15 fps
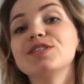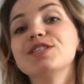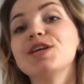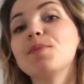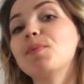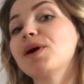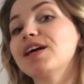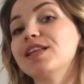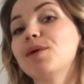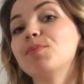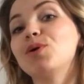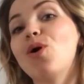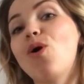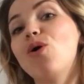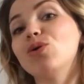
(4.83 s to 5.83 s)
Dzisiaj
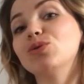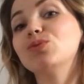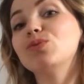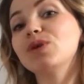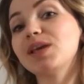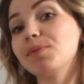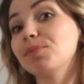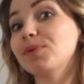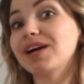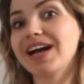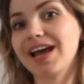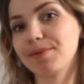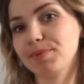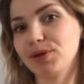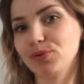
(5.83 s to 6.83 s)
pogadamy o długim
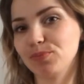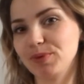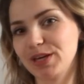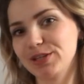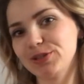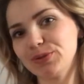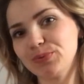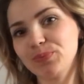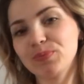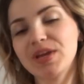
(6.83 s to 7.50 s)
karmieniu piersią.